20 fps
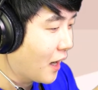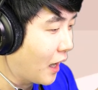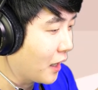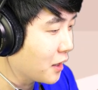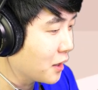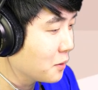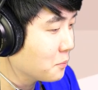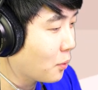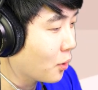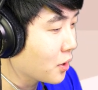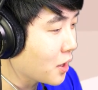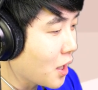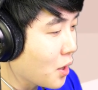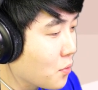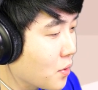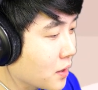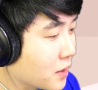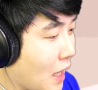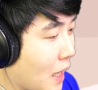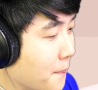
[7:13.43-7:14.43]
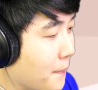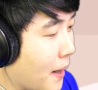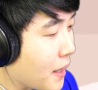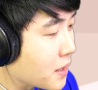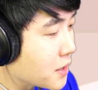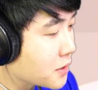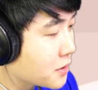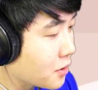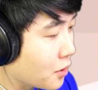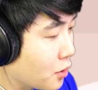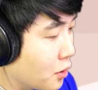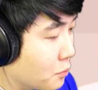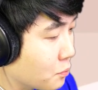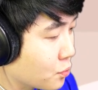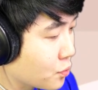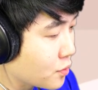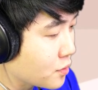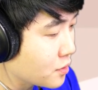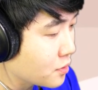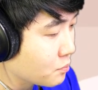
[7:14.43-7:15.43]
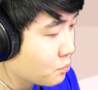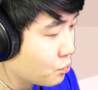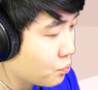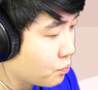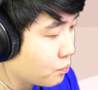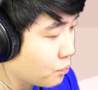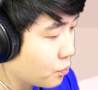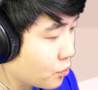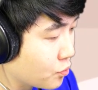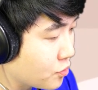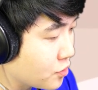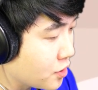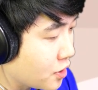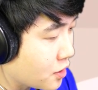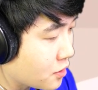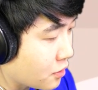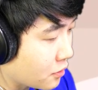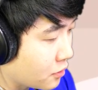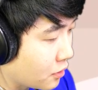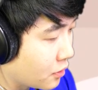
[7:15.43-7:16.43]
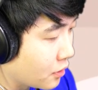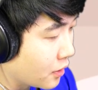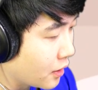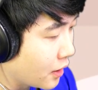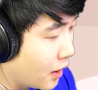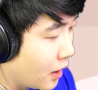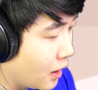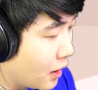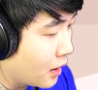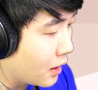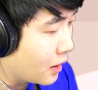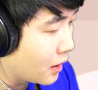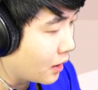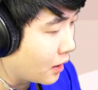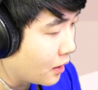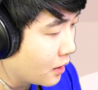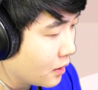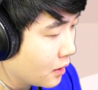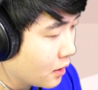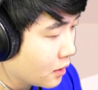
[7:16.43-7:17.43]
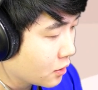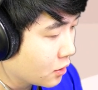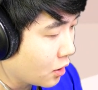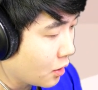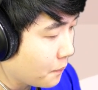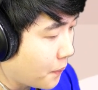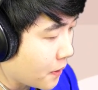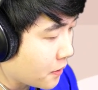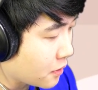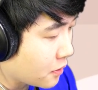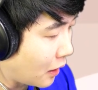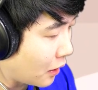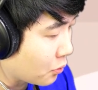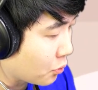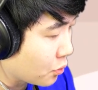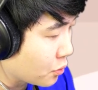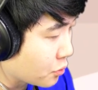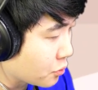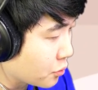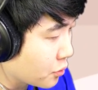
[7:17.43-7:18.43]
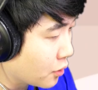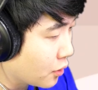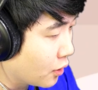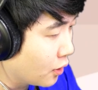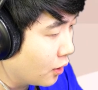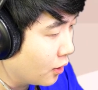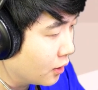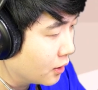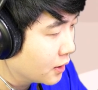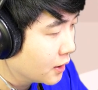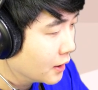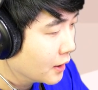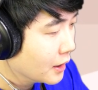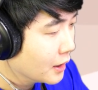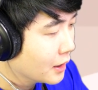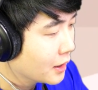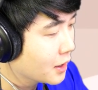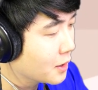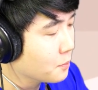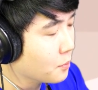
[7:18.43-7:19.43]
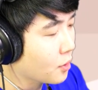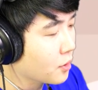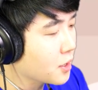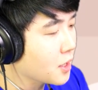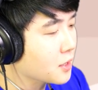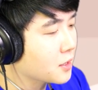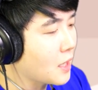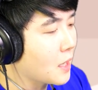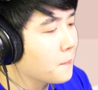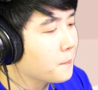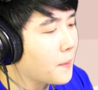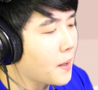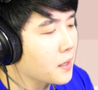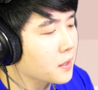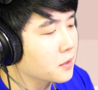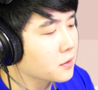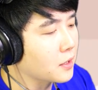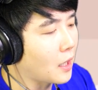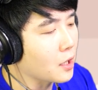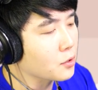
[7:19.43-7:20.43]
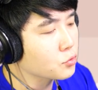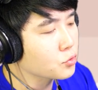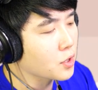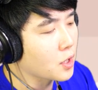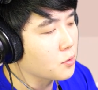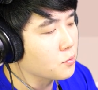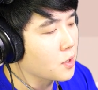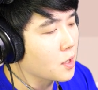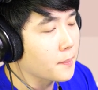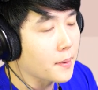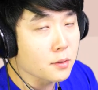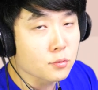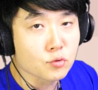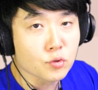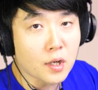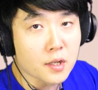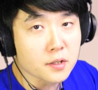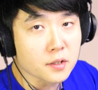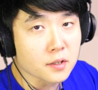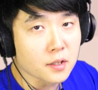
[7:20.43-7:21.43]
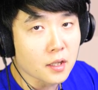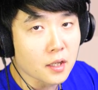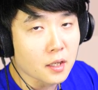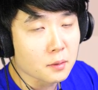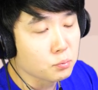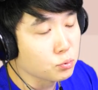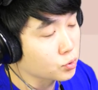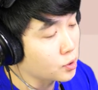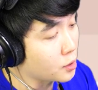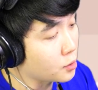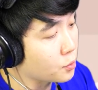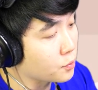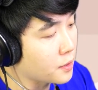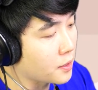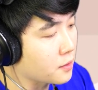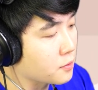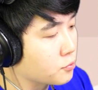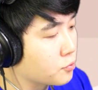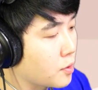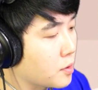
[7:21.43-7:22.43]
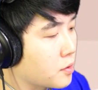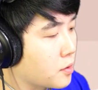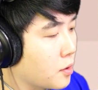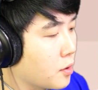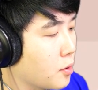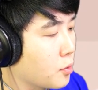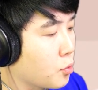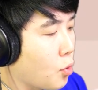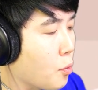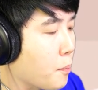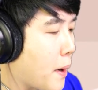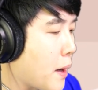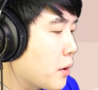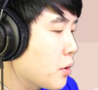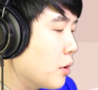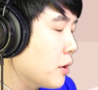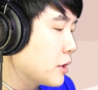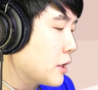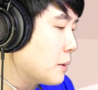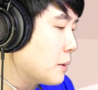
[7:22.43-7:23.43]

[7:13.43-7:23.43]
아니, 머리에 왜 땜빵이 있어요? 무슨 무슨 일이 있었던 거야? 트럼펫을 달고 있고요. 이 머리에 땜빵, 이거 나중에 위험할 수가 있는데 부작용 생길 수도 있어요. 꼭 메꿔야